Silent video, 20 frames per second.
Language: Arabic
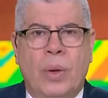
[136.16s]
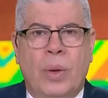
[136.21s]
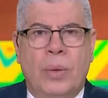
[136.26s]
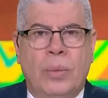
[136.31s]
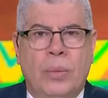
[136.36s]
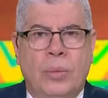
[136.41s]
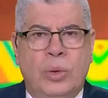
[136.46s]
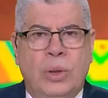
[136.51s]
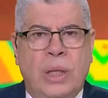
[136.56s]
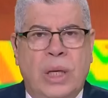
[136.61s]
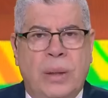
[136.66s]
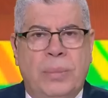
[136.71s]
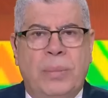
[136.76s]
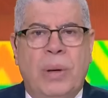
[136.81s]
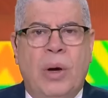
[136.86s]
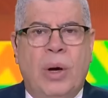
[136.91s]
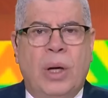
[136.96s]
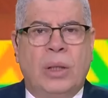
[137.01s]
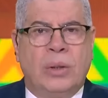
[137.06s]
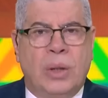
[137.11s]
مدرب
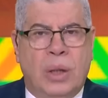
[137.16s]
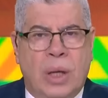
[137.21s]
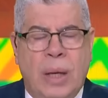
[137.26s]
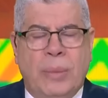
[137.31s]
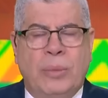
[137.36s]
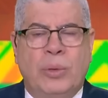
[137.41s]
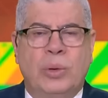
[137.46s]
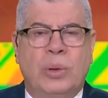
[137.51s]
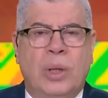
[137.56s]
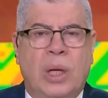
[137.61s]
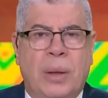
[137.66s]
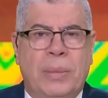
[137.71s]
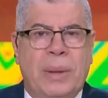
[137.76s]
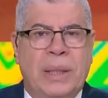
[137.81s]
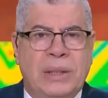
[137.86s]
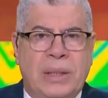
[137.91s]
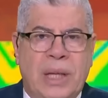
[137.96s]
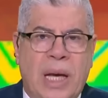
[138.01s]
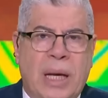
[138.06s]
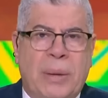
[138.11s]
له احترامه ودرب
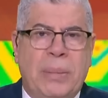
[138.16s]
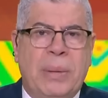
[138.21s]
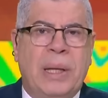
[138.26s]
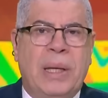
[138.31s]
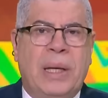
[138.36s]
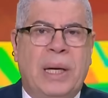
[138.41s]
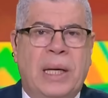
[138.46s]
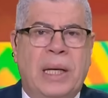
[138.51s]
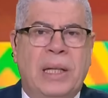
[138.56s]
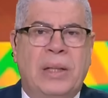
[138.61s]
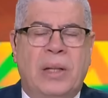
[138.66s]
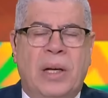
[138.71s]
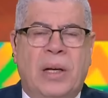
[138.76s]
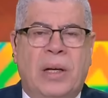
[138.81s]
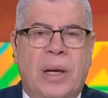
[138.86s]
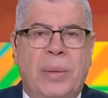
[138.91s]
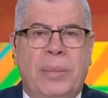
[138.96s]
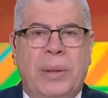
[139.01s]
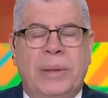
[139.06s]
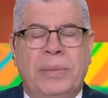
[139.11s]
انديه كبيره جدا
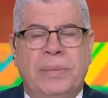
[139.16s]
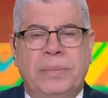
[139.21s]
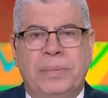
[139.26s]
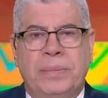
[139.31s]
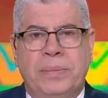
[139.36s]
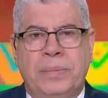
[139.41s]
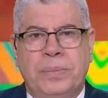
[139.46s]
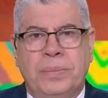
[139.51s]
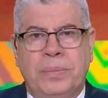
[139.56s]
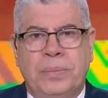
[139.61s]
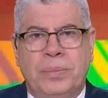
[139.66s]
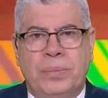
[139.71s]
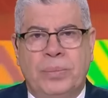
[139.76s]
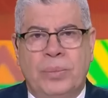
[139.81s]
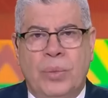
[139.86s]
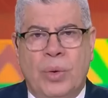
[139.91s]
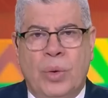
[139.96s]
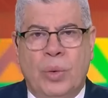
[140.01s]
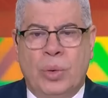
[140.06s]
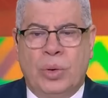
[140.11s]
كمان
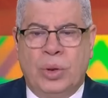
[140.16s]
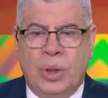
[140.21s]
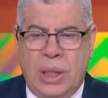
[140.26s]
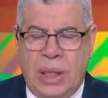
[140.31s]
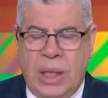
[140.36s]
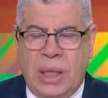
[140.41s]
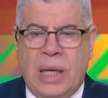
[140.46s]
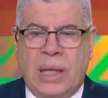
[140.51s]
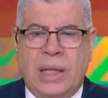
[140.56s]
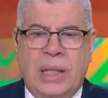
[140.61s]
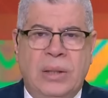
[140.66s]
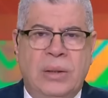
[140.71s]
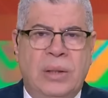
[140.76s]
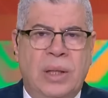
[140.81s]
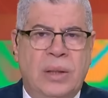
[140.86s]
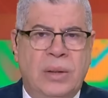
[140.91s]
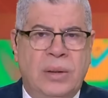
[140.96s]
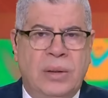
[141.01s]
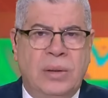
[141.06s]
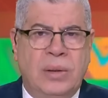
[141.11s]
وتقيله
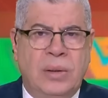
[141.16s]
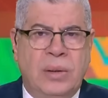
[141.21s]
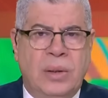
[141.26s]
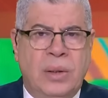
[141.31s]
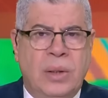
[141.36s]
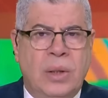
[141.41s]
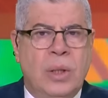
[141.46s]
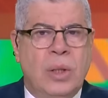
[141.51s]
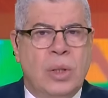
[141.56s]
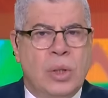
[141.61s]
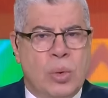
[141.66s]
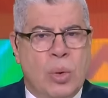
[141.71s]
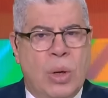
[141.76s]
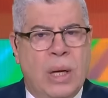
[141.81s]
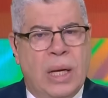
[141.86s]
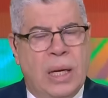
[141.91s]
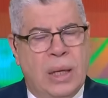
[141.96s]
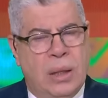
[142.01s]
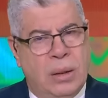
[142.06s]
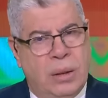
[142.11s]
جدا
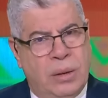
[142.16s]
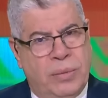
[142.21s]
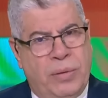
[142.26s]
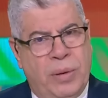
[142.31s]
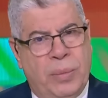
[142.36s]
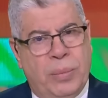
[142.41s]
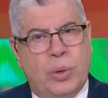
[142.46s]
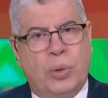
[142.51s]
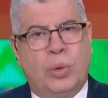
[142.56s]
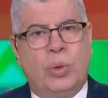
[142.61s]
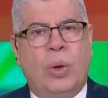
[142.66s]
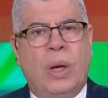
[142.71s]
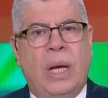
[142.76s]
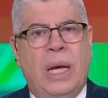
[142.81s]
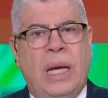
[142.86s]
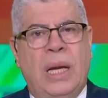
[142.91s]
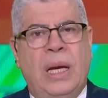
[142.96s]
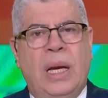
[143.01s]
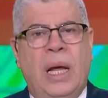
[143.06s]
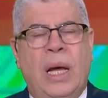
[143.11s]
سواء في
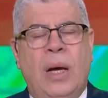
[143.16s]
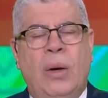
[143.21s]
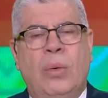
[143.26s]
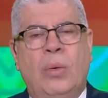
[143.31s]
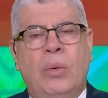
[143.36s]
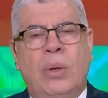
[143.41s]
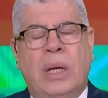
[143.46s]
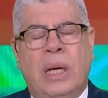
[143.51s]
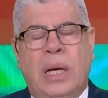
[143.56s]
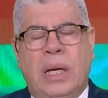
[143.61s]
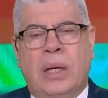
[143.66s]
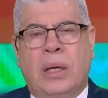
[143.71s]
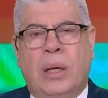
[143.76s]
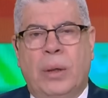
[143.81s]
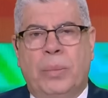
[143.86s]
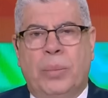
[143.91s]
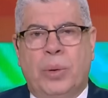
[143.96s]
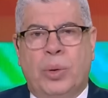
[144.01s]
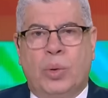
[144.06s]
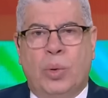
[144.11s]
البرتغال او خارج
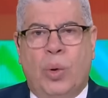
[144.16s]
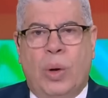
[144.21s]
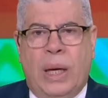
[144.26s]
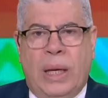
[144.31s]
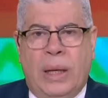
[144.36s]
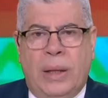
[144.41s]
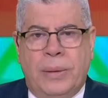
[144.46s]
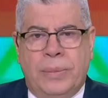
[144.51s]
البرتغال